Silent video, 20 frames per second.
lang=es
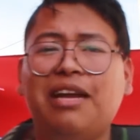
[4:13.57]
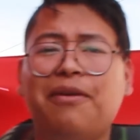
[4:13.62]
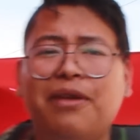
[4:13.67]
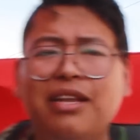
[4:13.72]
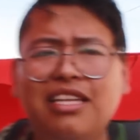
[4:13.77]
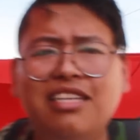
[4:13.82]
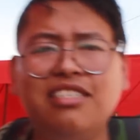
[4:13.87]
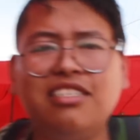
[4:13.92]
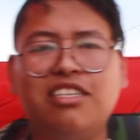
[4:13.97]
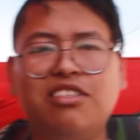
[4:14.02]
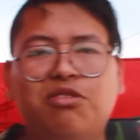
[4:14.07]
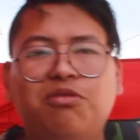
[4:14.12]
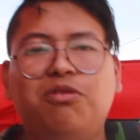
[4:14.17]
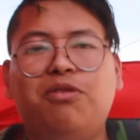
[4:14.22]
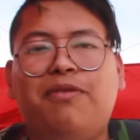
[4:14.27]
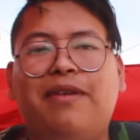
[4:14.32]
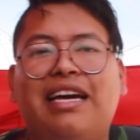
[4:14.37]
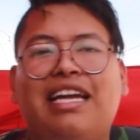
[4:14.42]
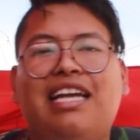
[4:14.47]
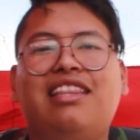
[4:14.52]
La verdad es que
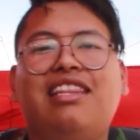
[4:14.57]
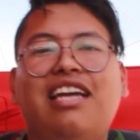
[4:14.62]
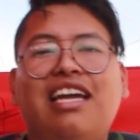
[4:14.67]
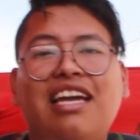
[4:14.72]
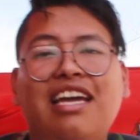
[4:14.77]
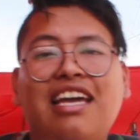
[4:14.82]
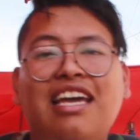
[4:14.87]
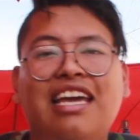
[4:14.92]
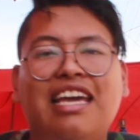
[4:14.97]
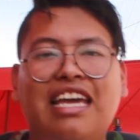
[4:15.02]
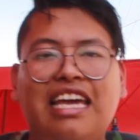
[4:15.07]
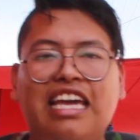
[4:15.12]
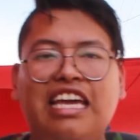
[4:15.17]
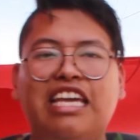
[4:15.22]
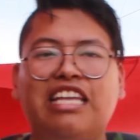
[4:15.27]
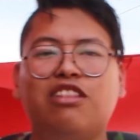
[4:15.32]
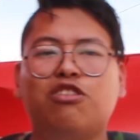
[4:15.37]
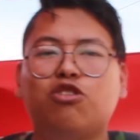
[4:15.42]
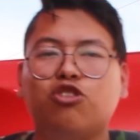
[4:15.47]
estuvo barata en